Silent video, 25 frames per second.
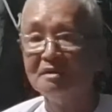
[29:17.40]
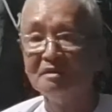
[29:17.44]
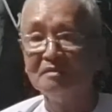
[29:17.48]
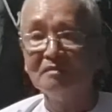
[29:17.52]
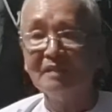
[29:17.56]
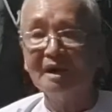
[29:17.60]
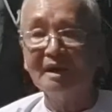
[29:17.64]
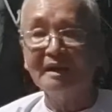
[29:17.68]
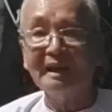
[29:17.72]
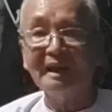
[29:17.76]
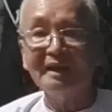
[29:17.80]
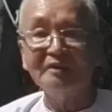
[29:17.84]

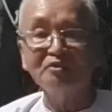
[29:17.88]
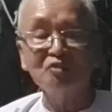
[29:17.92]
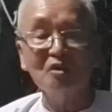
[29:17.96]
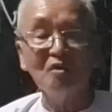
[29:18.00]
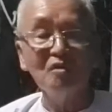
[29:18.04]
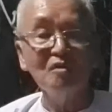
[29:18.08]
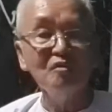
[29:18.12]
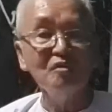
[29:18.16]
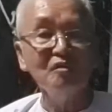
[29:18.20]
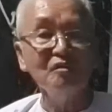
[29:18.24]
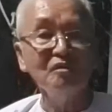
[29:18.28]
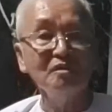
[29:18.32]
mà đa
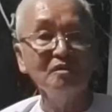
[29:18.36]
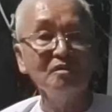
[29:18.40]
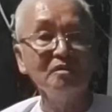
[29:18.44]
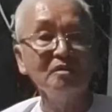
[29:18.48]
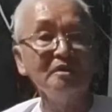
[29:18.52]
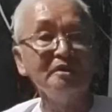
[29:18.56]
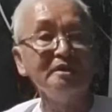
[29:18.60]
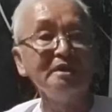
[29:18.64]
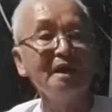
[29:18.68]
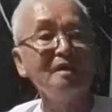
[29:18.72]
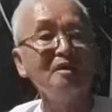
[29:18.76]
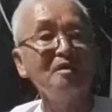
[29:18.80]
số của
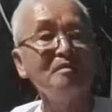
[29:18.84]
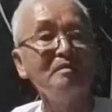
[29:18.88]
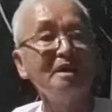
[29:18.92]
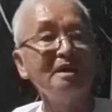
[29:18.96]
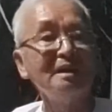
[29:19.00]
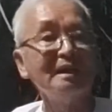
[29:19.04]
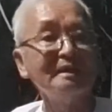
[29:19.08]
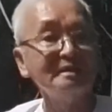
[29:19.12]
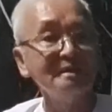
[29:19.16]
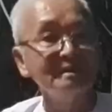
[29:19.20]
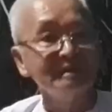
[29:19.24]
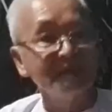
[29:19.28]
người dân của
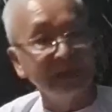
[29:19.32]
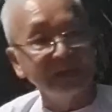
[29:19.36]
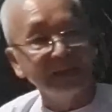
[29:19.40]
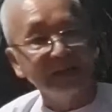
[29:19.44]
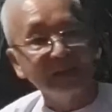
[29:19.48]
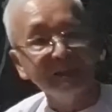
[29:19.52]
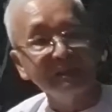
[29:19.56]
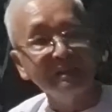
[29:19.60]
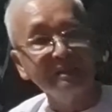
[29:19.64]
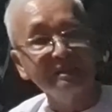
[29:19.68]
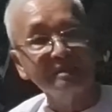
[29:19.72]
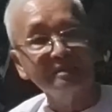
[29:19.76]
mình là như vậy
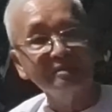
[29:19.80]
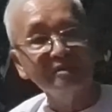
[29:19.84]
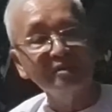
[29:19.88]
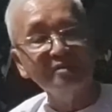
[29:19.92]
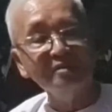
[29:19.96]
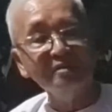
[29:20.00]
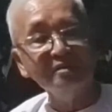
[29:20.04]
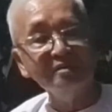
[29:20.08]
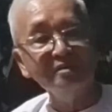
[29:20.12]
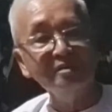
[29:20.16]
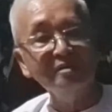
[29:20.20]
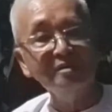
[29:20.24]
nó
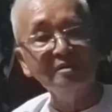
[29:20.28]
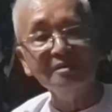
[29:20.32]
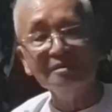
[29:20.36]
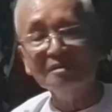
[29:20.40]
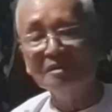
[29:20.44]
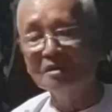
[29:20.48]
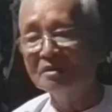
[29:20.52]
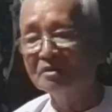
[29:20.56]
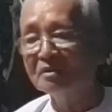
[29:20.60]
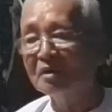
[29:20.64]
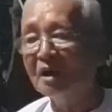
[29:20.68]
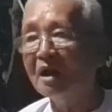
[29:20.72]
nó
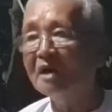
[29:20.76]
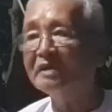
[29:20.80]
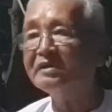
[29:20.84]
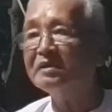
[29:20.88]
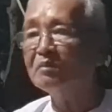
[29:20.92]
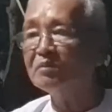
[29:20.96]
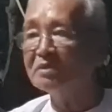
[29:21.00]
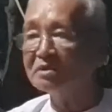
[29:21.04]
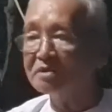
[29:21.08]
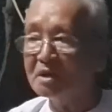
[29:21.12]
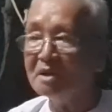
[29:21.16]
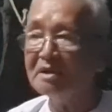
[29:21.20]
nó ở
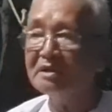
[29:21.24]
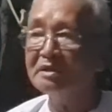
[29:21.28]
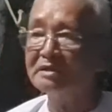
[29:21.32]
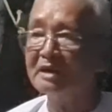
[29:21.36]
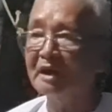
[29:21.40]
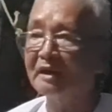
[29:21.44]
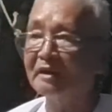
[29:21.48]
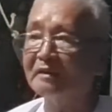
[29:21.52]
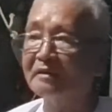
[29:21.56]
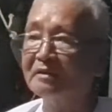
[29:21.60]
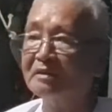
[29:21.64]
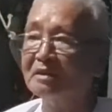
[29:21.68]
trong cái thế như
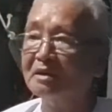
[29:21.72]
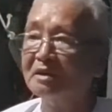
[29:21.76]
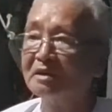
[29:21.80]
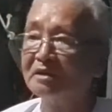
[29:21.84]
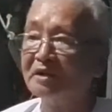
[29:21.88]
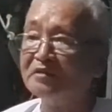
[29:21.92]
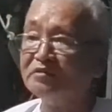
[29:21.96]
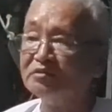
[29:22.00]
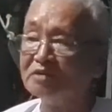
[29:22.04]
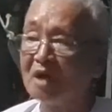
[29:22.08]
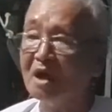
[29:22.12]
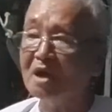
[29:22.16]
vậy
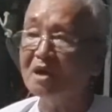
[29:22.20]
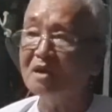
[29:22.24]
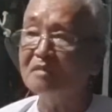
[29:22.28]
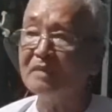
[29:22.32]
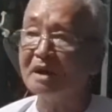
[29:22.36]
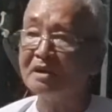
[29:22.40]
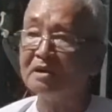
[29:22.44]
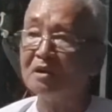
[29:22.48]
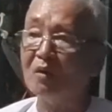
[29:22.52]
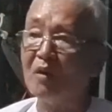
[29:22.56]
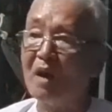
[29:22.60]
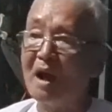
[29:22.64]
kinh tế của
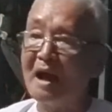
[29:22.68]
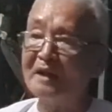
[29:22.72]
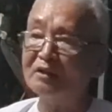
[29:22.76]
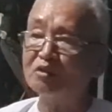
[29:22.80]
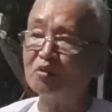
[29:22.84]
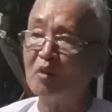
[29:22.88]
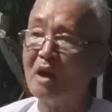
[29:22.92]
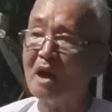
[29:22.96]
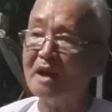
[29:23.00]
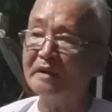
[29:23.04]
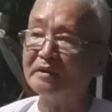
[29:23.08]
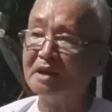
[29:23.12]
mình hoàn
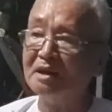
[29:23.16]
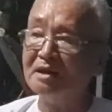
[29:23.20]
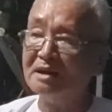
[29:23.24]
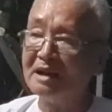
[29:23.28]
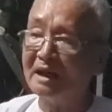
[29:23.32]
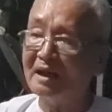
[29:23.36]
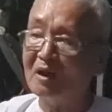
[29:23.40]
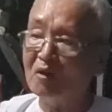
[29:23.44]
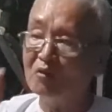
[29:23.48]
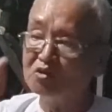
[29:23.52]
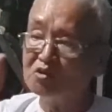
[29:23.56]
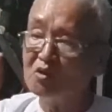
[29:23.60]
toàn như
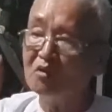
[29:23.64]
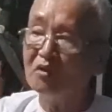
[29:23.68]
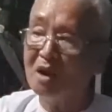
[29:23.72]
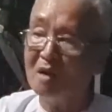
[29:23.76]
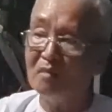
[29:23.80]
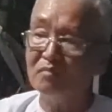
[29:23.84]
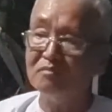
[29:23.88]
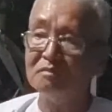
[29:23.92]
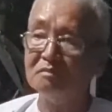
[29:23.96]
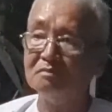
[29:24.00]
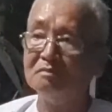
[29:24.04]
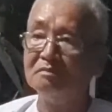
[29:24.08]
là không xuất
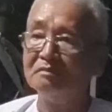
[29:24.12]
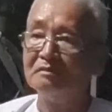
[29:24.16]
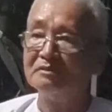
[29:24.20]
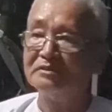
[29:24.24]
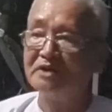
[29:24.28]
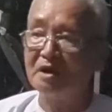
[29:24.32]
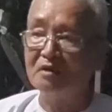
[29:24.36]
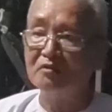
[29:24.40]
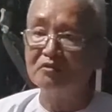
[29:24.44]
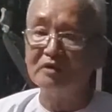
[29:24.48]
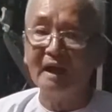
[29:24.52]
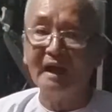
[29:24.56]
không
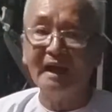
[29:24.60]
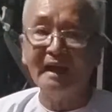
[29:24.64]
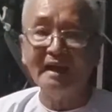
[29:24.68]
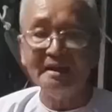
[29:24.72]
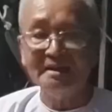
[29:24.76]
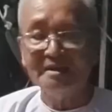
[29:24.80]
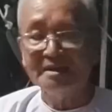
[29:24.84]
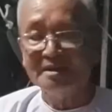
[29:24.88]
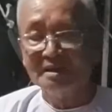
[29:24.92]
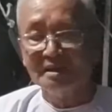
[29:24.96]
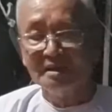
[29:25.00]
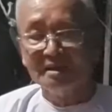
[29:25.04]
rượu rã
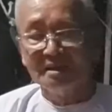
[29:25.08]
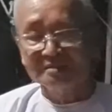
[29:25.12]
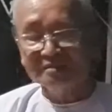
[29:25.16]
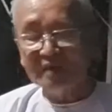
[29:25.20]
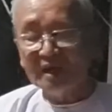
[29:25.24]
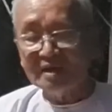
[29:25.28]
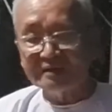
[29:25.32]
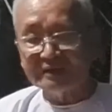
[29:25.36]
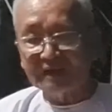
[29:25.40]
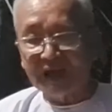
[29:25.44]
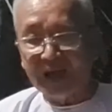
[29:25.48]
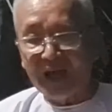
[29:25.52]

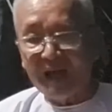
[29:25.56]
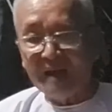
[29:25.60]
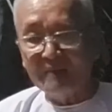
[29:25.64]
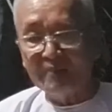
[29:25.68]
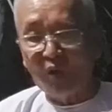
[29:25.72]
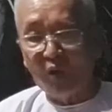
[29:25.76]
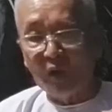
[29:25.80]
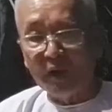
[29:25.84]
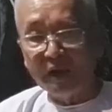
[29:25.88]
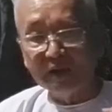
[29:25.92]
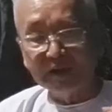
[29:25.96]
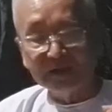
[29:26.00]
tất cả
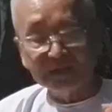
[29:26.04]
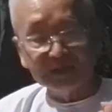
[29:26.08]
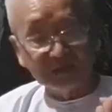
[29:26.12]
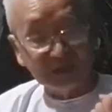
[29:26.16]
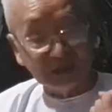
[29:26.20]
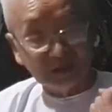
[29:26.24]
mọi